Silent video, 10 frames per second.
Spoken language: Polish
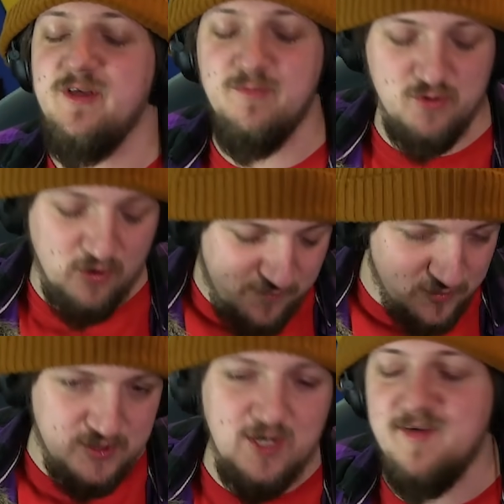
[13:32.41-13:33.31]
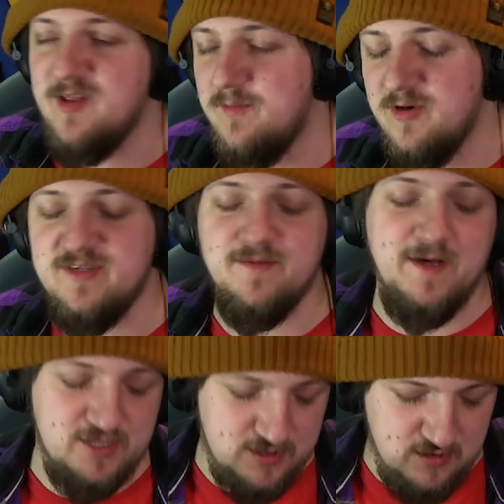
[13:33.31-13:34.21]
Oni muszą otworzyć tą wiadomość i
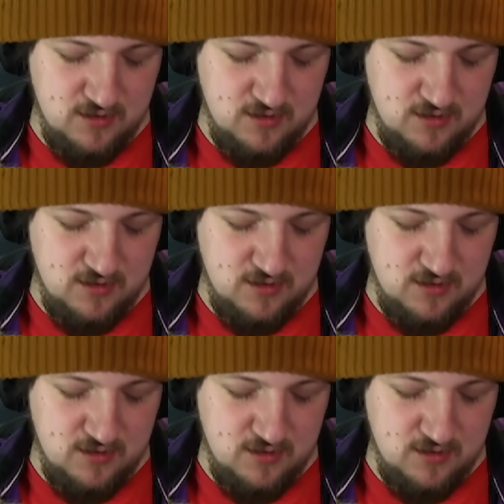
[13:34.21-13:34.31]
zobaczyć